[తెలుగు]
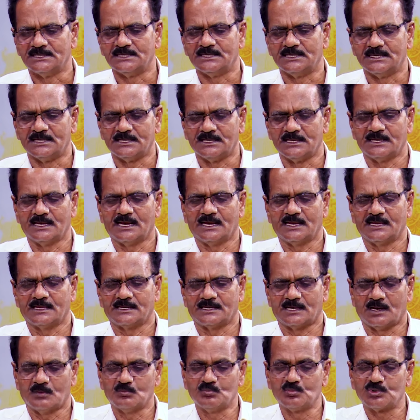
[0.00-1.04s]
ఈ
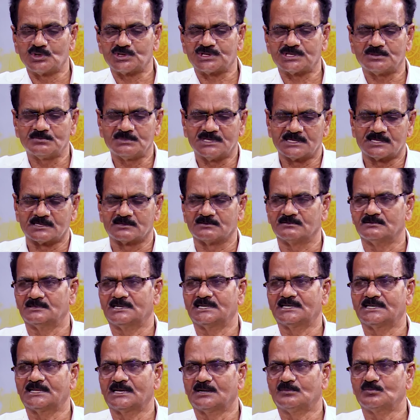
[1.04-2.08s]
ఆయన అమృత మధనం
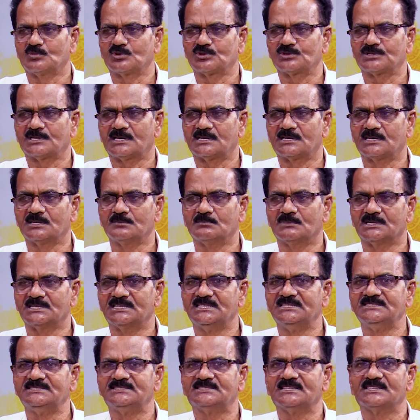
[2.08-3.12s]
అంటే అమృతాన్ని
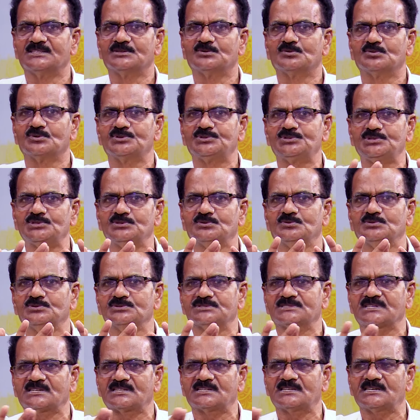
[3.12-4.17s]
మధించే దృశ్యం
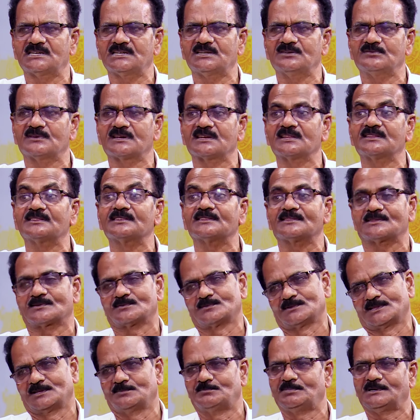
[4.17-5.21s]
చక్కటి వర్ణచిత్రం
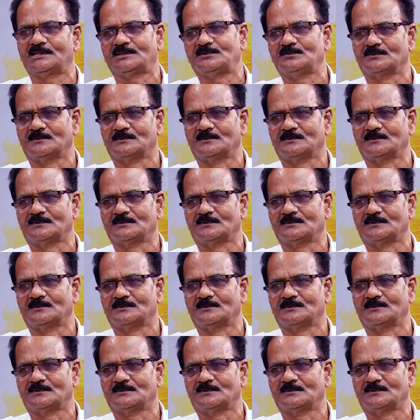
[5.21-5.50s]
ఉంది ఇప్పటికీ